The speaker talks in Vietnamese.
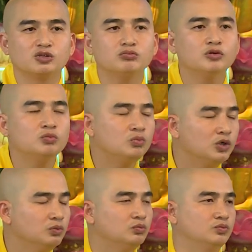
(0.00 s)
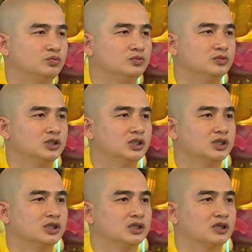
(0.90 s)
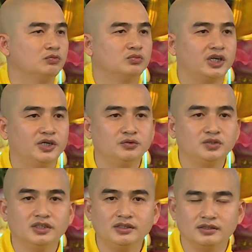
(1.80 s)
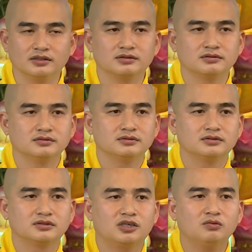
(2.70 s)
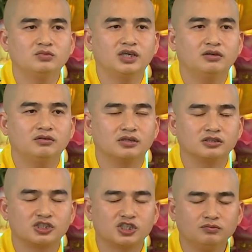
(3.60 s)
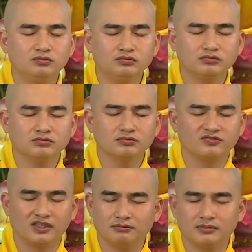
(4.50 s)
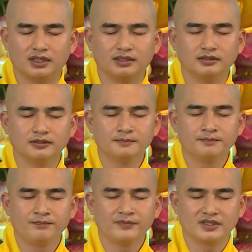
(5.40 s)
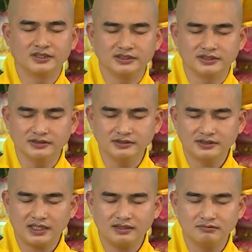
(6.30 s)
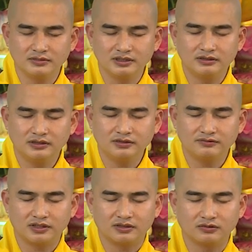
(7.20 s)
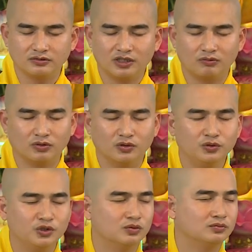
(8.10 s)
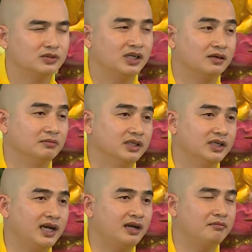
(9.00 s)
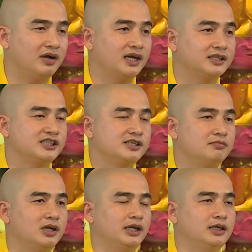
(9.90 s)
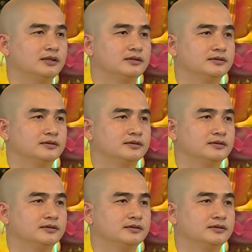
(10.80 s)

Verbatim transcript: sống bung lung không theo giới luật không theo đòi sống phạm hạnh thì tự khắc bị rơi vào dòng ngũ dục và bị ác ma chiếm lấy